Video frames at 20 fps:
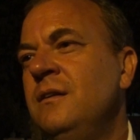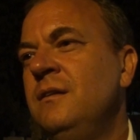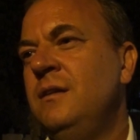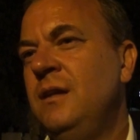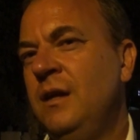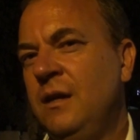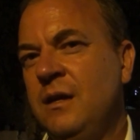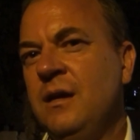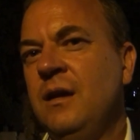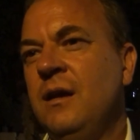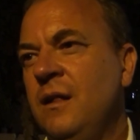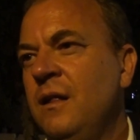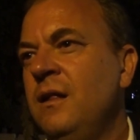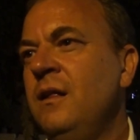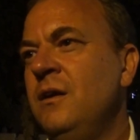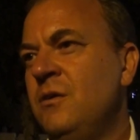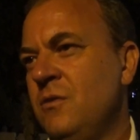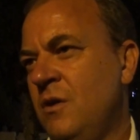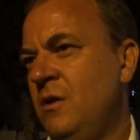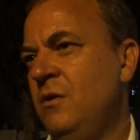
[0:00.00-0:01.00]
del que le
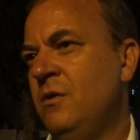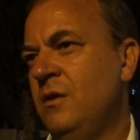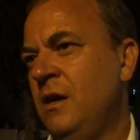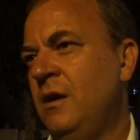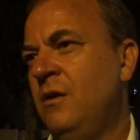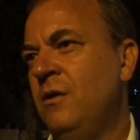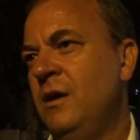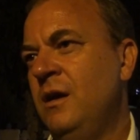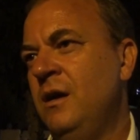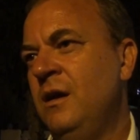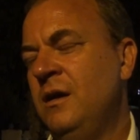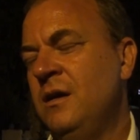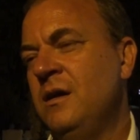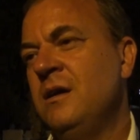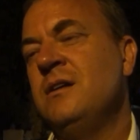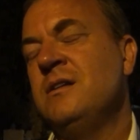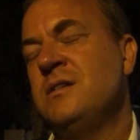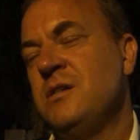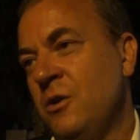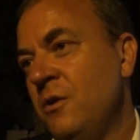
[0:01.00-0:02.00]
dedico ahora, ahora
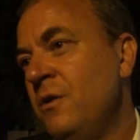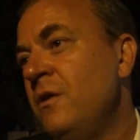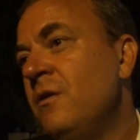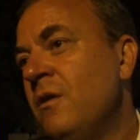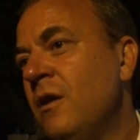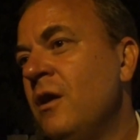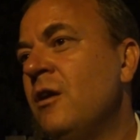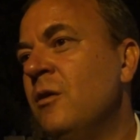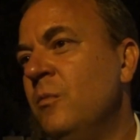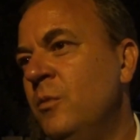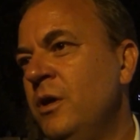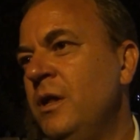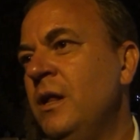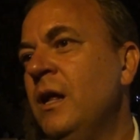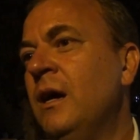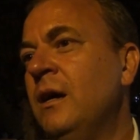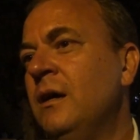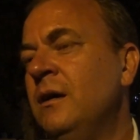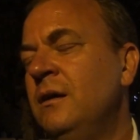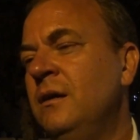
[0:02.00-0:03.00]
se lo dedico a la
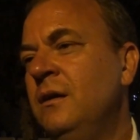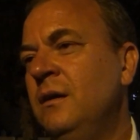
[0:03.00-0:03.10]
comunidad,